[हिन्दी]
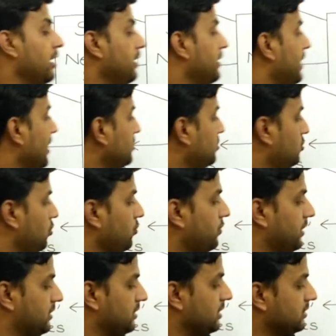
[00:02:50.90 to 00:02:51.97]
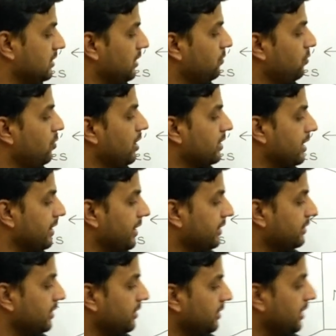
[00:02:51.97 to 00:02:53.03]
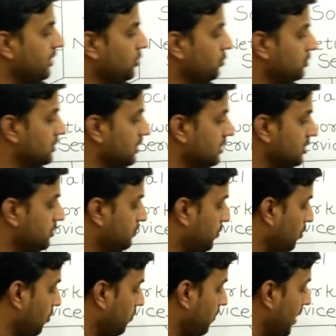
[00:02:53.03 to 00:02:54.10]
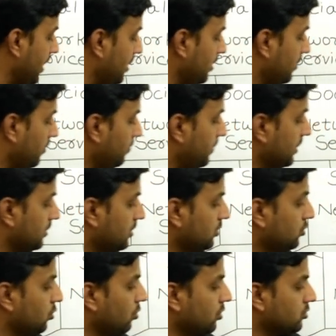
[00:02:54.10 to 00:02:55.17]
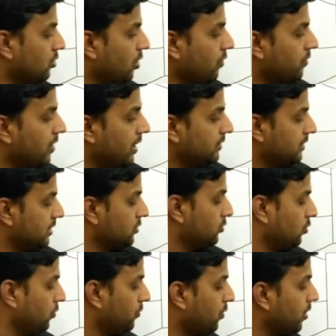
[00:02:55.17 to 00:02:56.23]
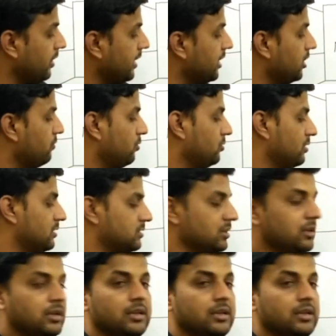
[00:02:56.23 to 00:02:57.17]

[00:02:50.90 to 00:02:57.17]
नेक्स्ट जो फीचर्स है वो है कनेक्टिंग ए यूजर्स प्रोफाइल विथ दोज ऑफ अदर ग्रुप और इंडिविजुअल्स